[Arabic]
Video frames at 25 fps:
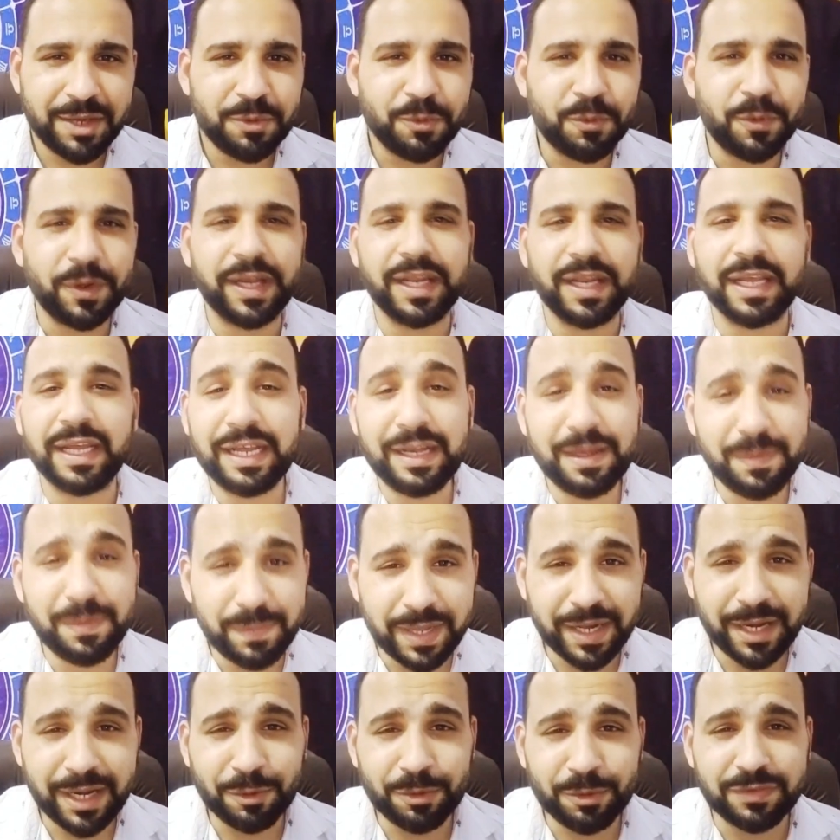والحلم
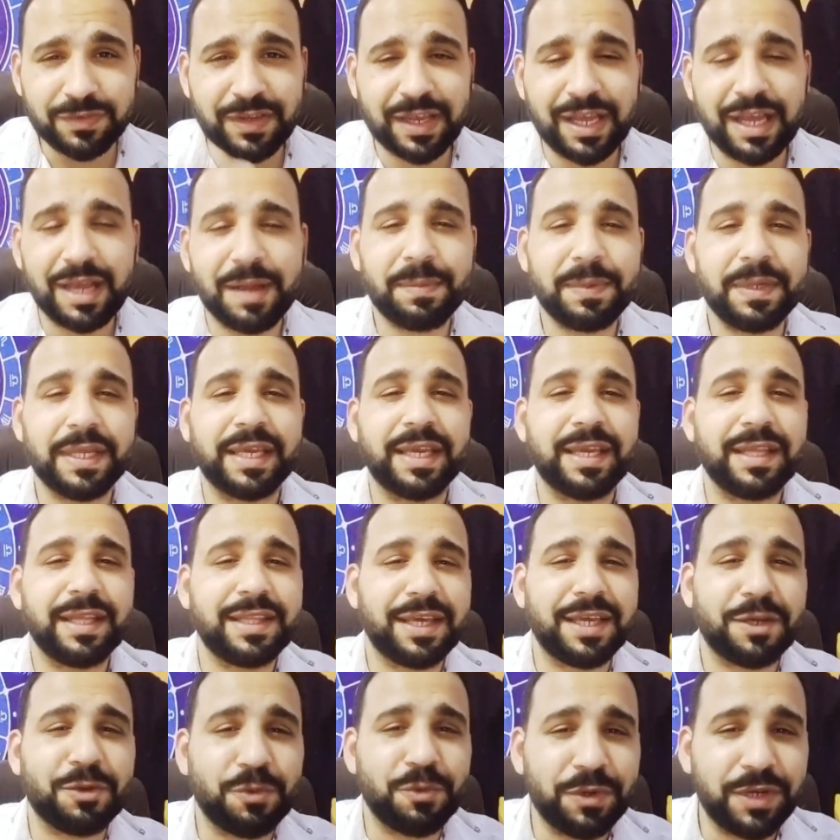انا قلتها قبل كده
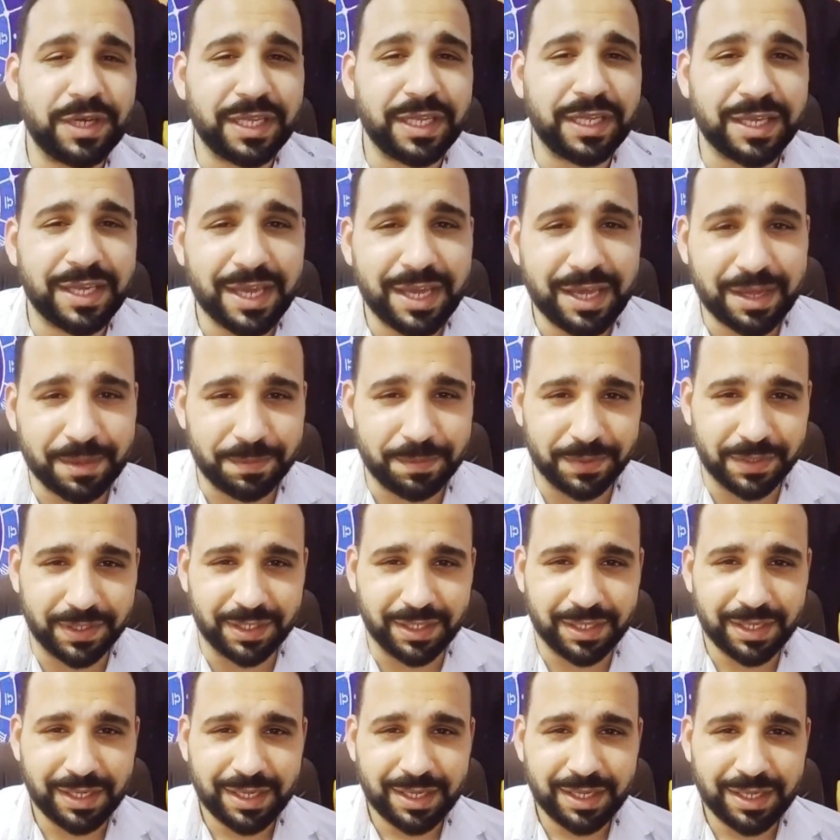يكون ايجابي
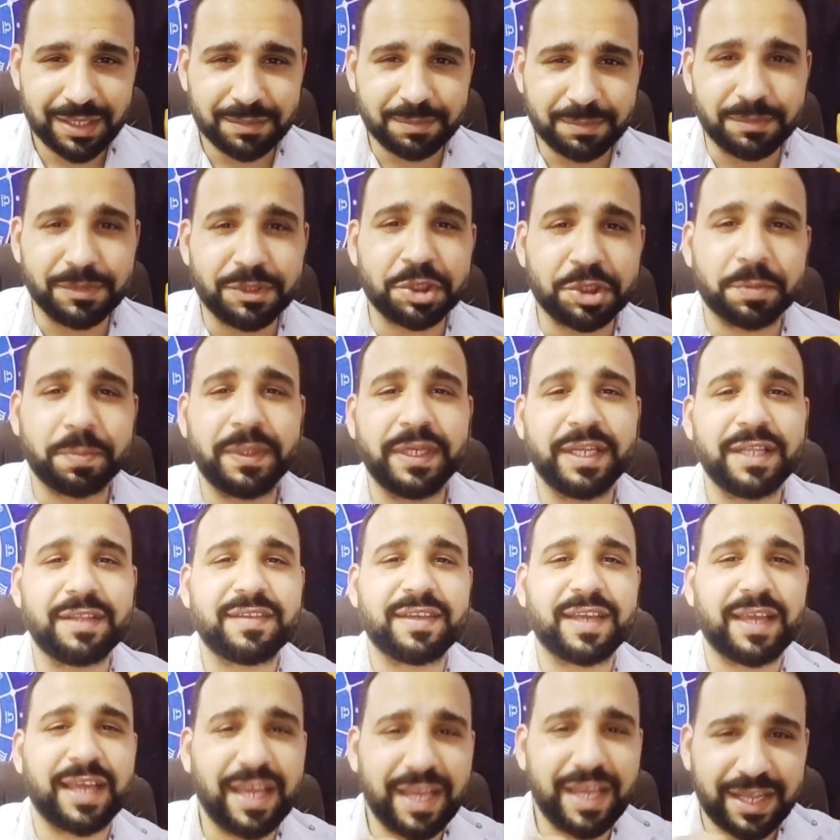مش
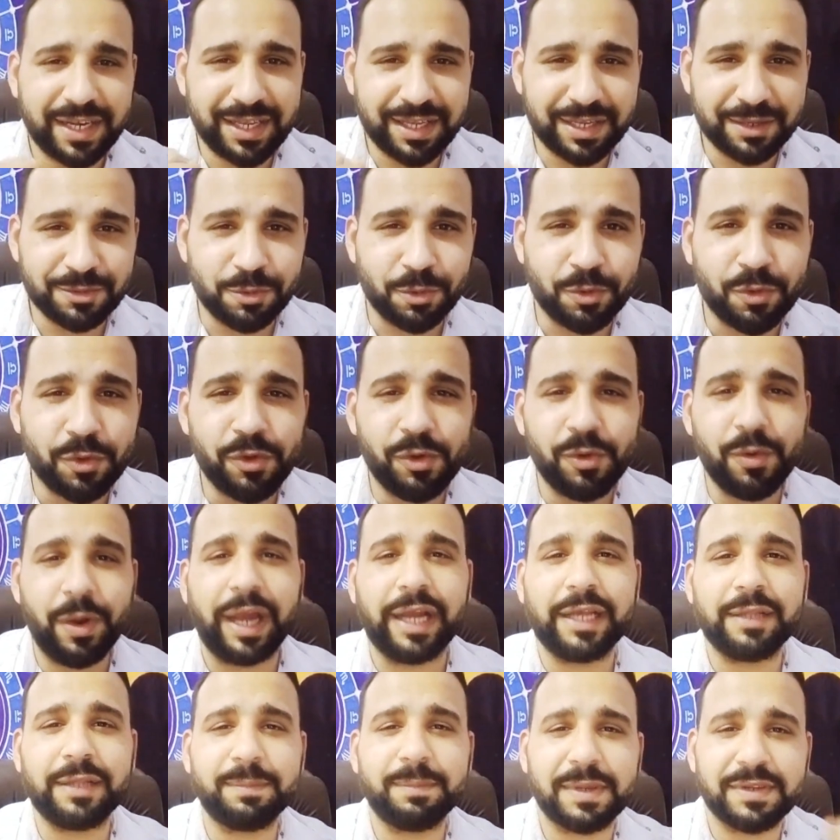بنتخانق وكل
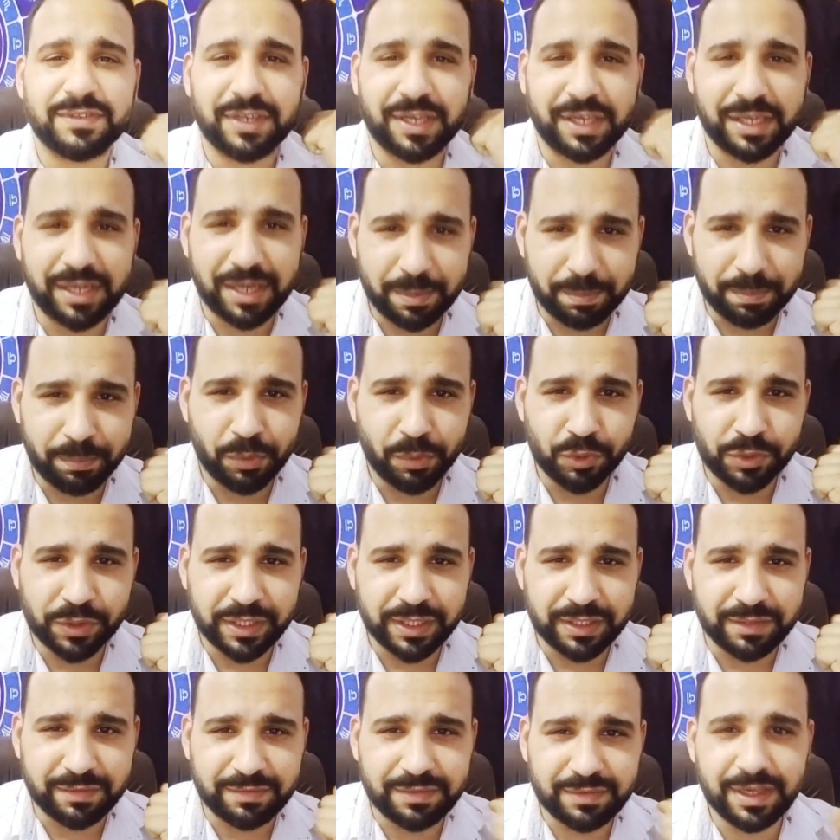واحد ماسك نبوت
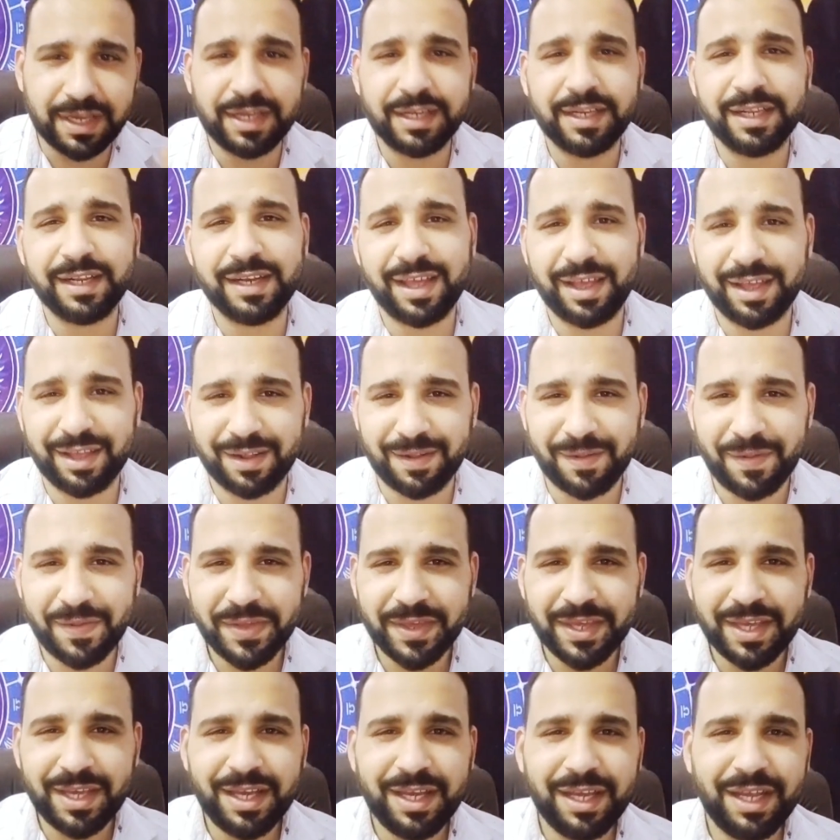للتاني لا
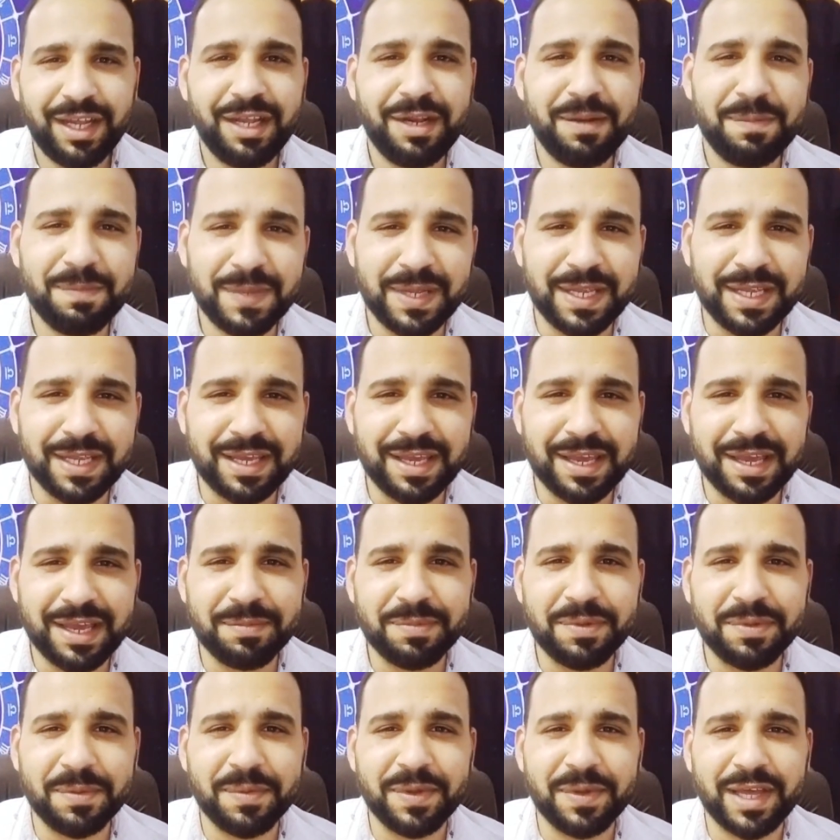حلم
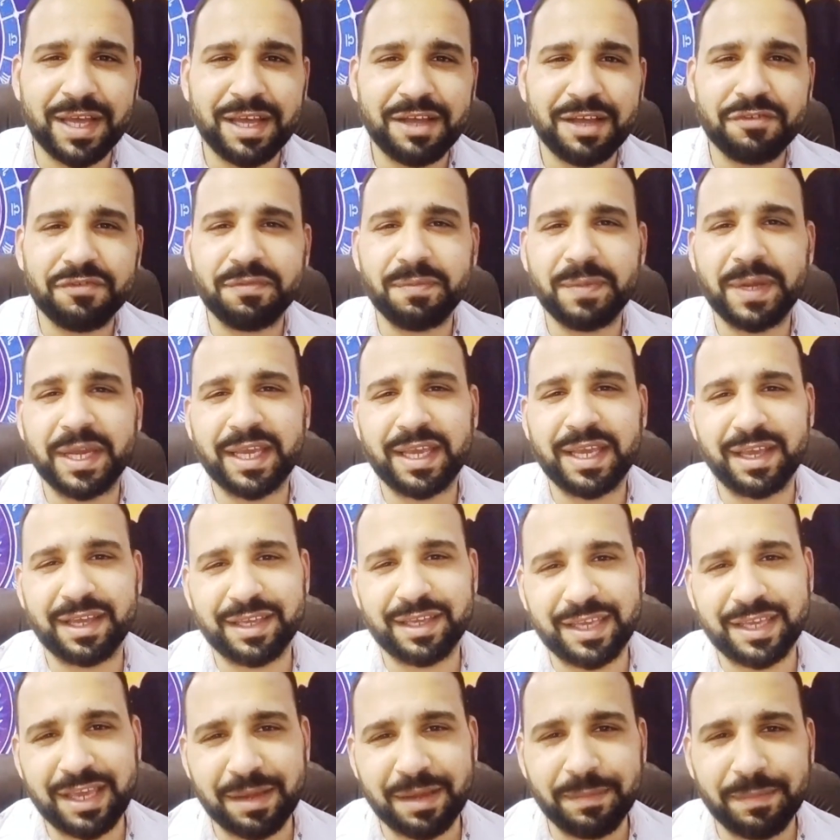ايجابي بقى في
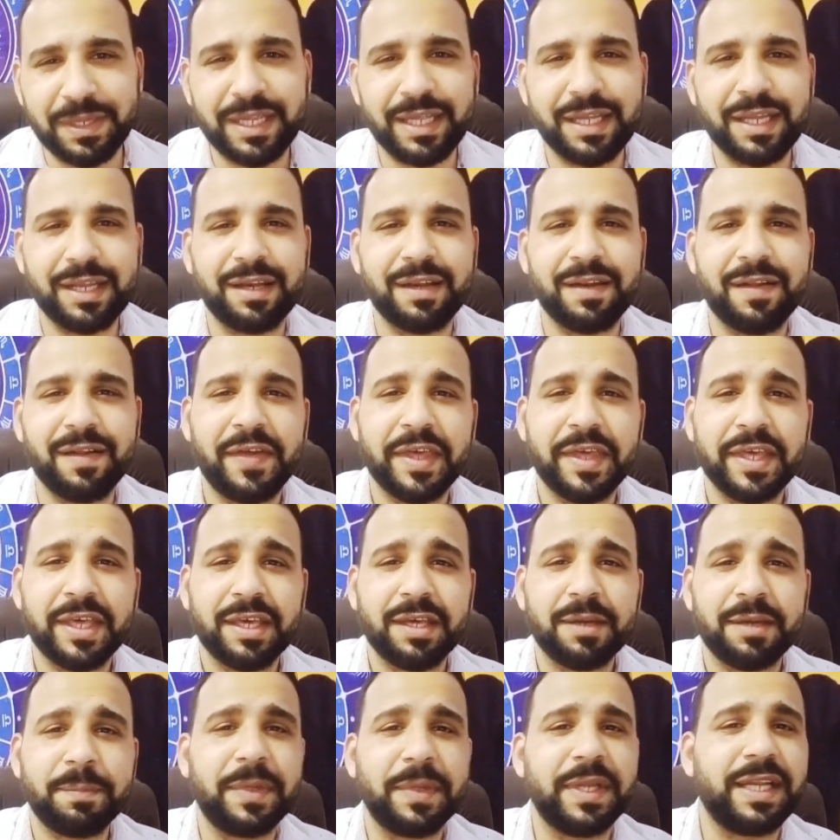مكان جميل
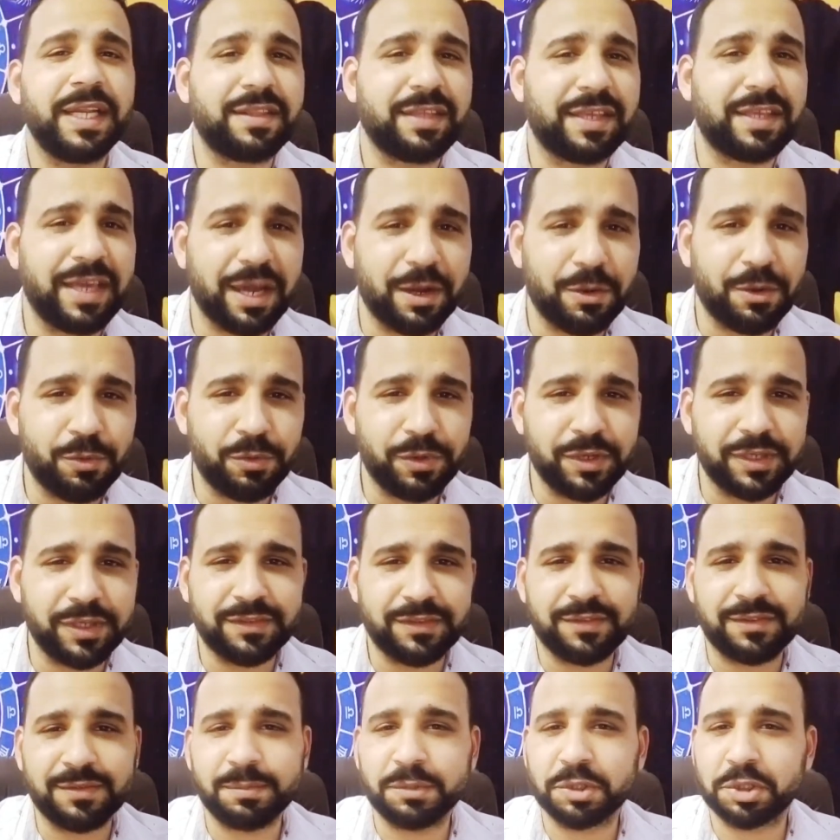
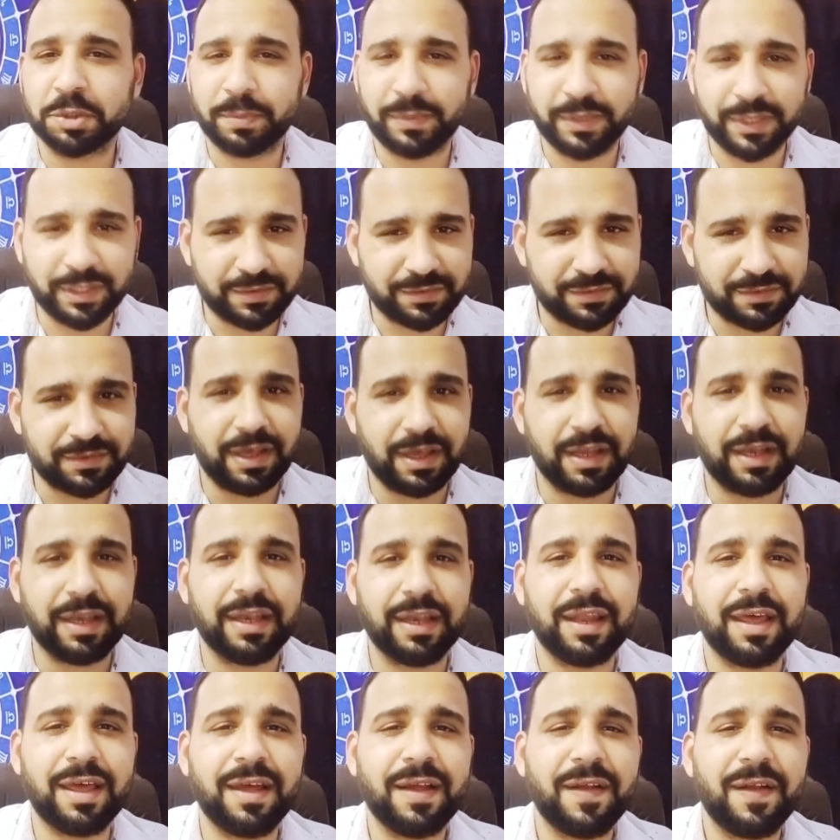بنتجوز مش
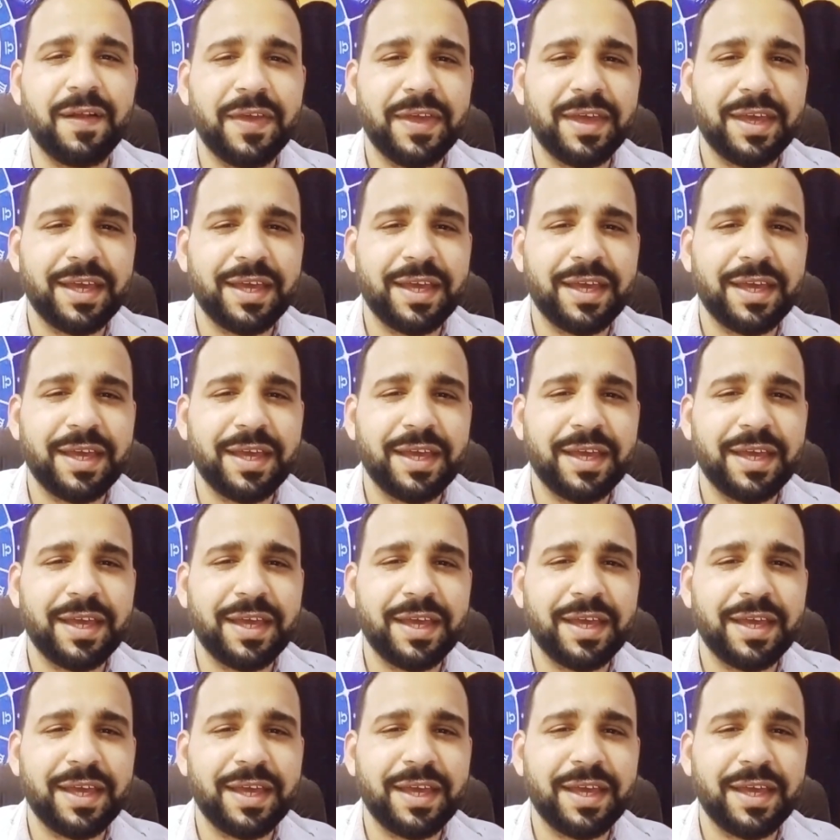بنتطلق